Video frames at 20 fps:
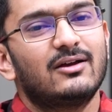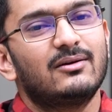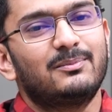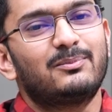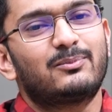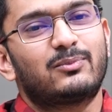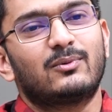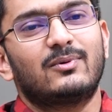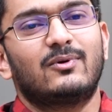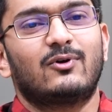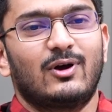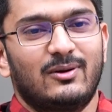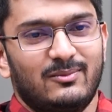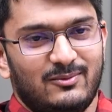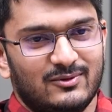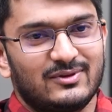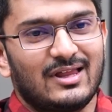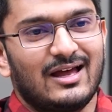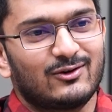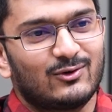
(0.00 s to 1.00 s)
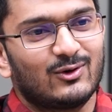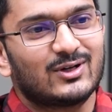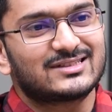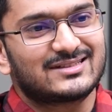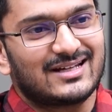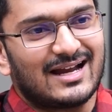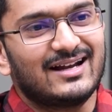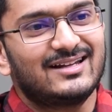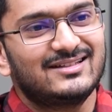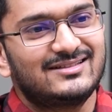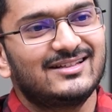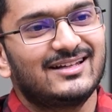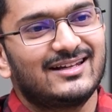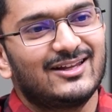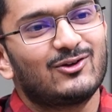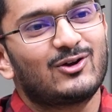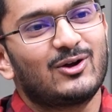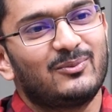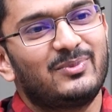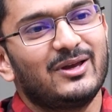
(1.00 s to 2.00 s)
ఇప్పుడు ఒక దానికి ఒక స్ట్రాటజీ
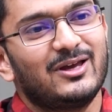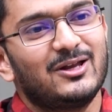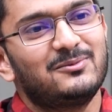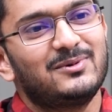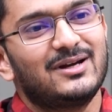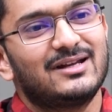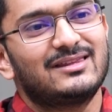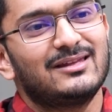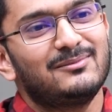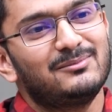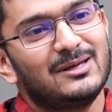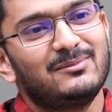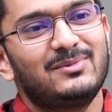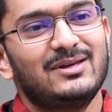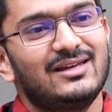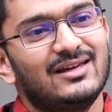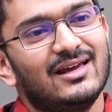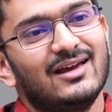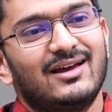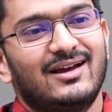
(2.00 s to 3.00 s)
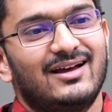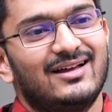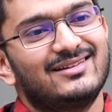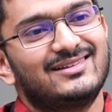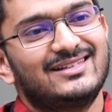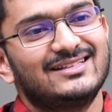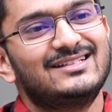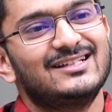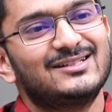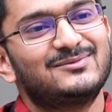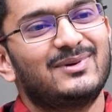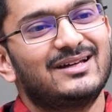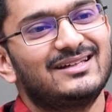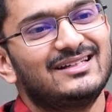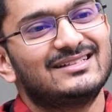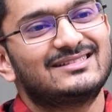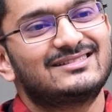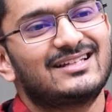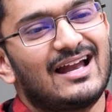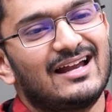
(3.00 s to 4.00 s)
అనేది ఒక పేరు పెడితే మేబీ దిస్ ఈస్ మై
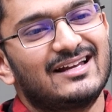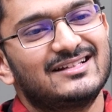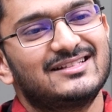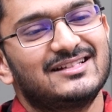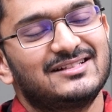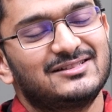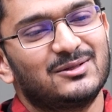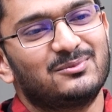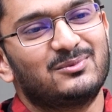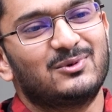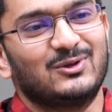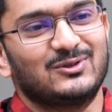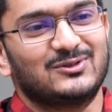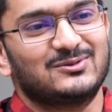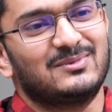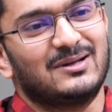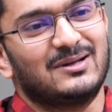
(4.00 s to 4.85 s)
స్ట్రాటజీ అని చెప్పుకోవచ్చు